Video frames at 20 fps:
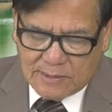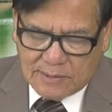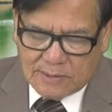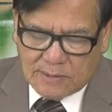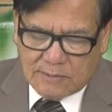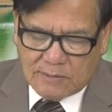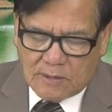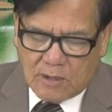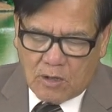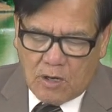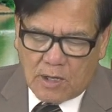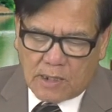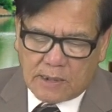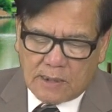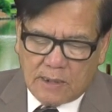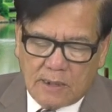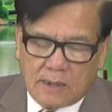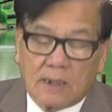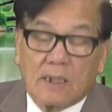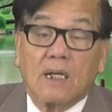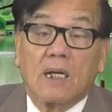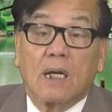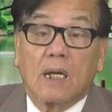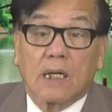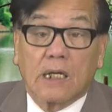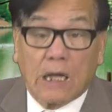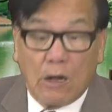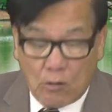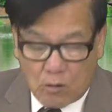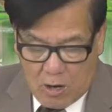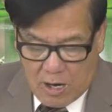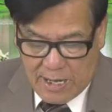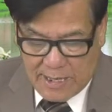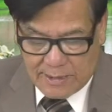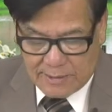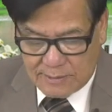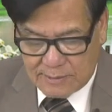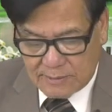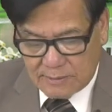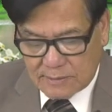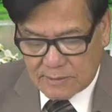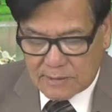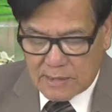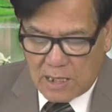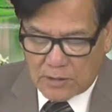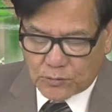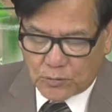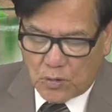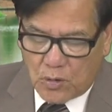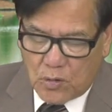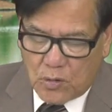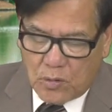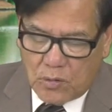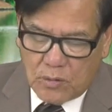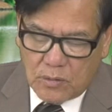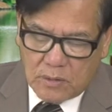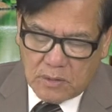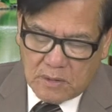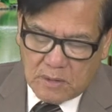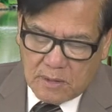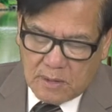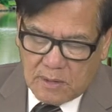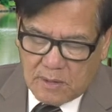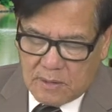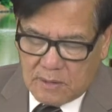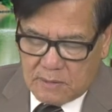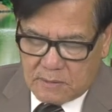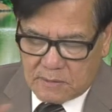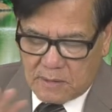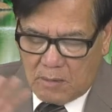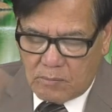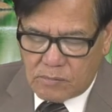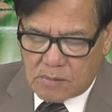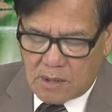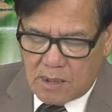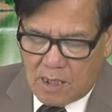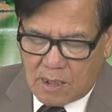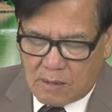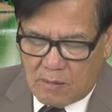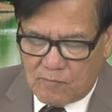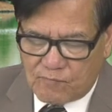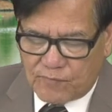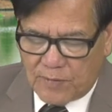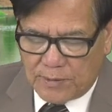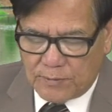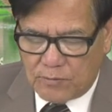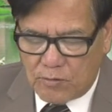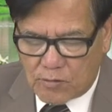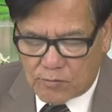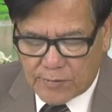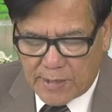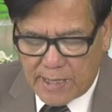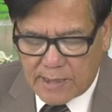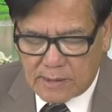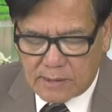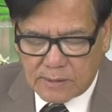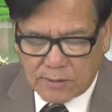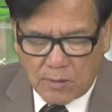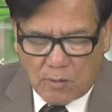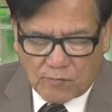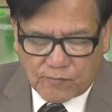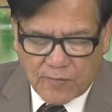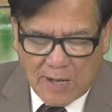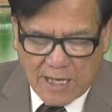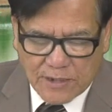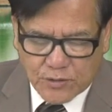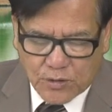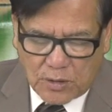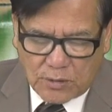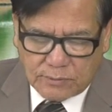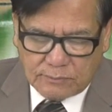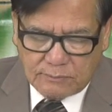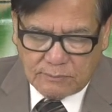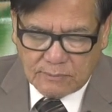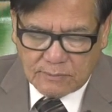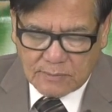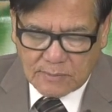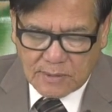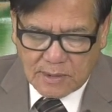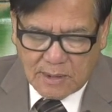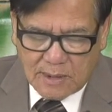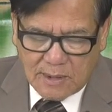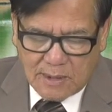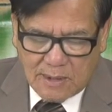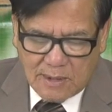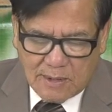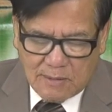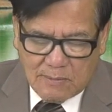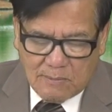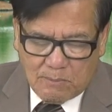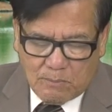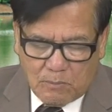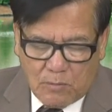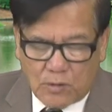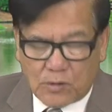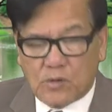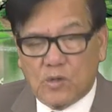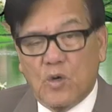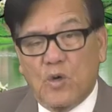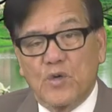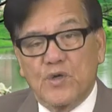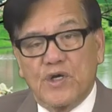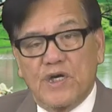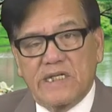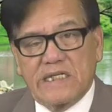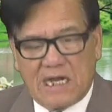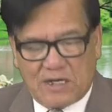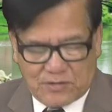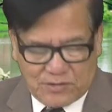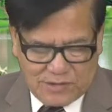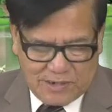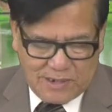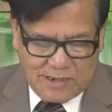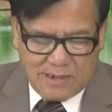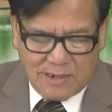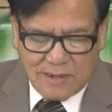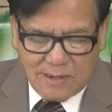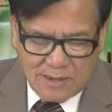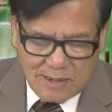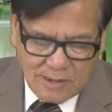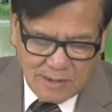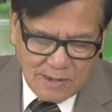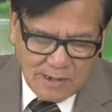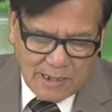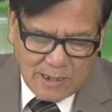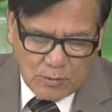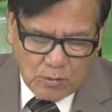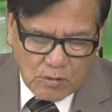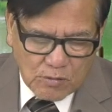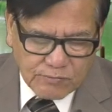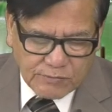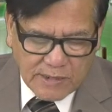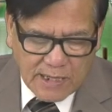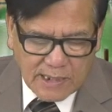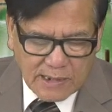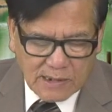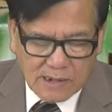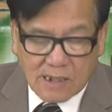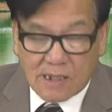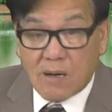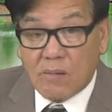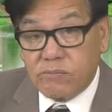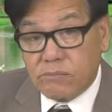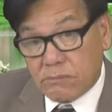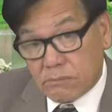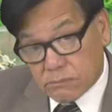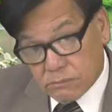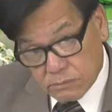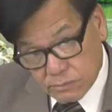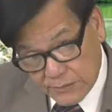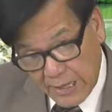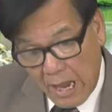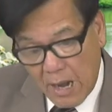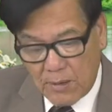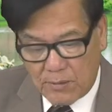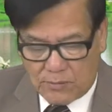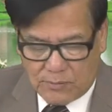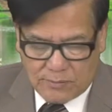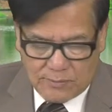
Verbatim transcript: Họ kêu gọi NATO đóng cửa không phận Ukraine, No-Fly Zone. Một cô nữ nhạc sĩ người Ukraine gốc Tàu